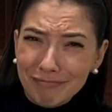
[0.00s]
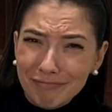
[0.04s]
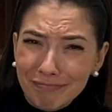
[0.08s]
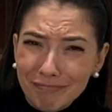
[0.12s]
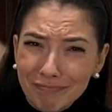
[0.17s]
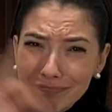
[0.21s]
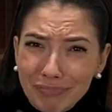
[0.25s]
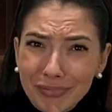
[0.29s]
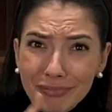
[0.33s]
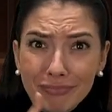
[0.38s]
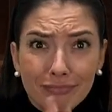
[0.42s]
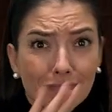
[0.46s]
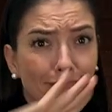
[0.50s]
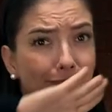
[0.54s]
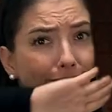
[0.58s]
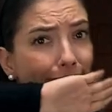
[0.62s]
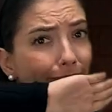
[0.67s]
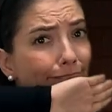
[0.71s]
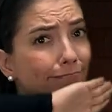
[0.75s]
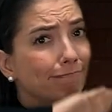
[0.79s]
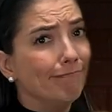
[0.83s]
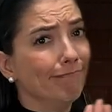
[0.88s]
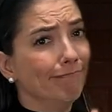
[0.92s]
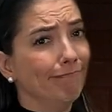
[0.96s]
Mas isso é
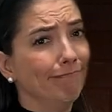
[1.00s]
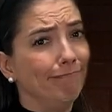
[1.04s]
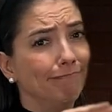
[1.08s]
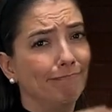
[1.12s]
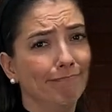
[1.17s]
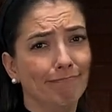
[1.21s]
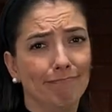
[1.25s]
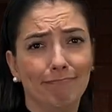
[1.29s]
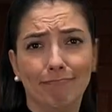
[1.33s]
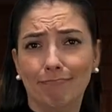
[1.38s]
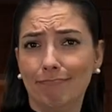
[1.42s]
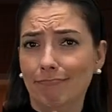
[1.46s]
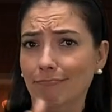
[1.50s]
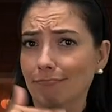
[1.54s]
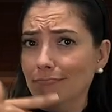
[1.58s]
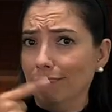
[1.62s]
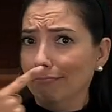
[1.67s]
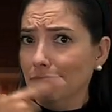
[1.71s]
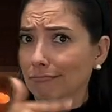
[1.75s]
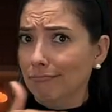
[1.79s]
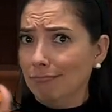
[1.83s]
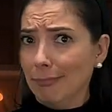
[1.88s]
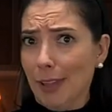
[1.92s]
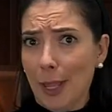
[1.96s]
verdade?
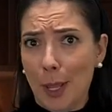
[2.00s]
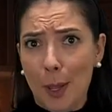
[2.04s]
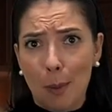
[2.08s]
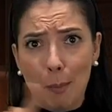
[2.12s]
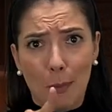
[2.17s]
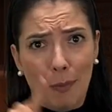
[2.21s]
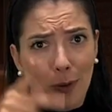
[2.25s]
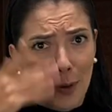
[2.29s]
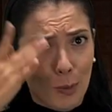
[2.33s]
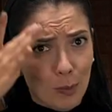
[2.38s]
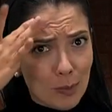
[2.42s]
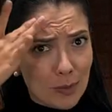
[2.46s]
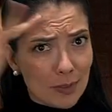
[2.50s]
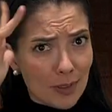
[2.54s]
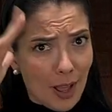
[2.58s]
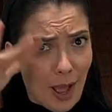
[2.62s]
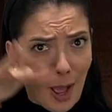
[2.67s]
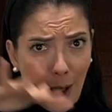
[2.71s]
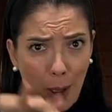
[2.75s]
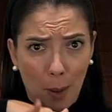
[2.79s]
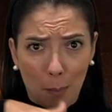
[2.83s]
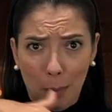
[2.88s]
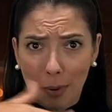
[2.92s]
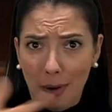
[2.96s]
Não, é só
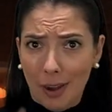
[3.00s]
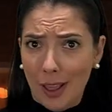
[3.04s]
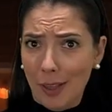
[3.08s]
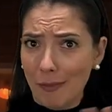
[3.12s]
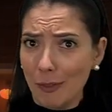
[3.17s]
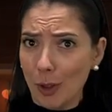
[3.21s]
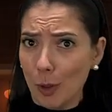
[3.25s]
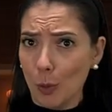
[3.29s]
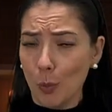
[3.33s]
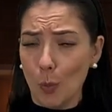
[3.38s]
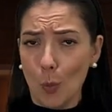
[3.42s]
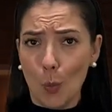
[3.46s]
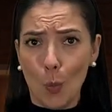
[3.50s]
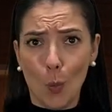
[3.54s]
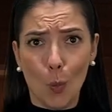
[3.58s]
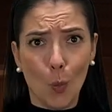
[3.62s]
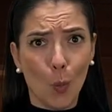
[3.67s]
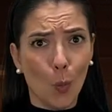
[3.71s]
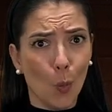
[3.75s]
discurso.